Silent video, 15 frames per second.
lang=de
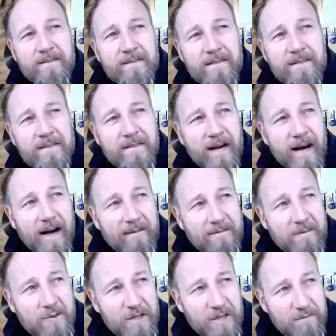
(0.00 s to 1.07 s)
Die
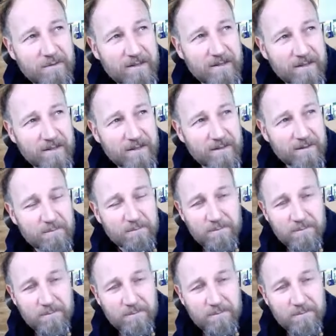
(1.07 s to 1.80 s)
handschriftlichen